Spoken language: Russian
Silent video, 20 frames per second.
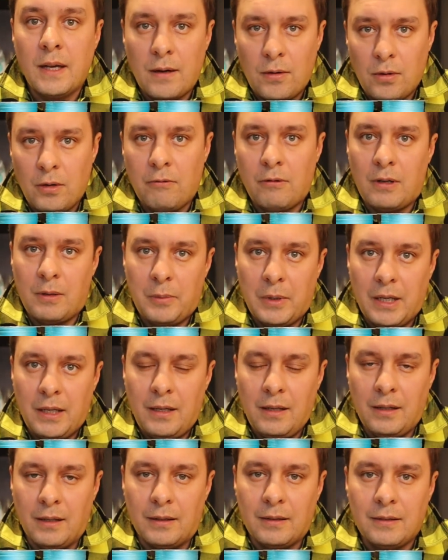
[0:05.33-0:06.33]
Здорово,
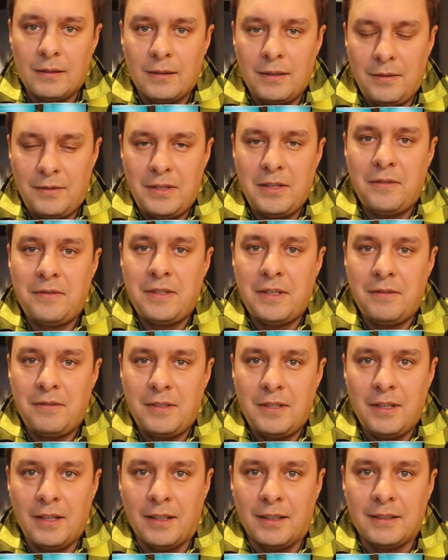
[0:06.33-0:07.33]
рыбаки! И
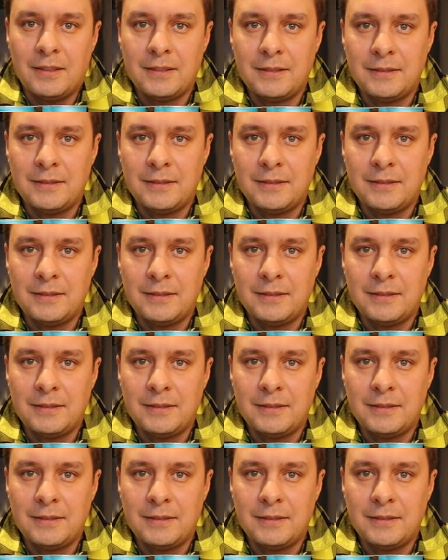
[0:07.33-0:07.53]
все-все-все!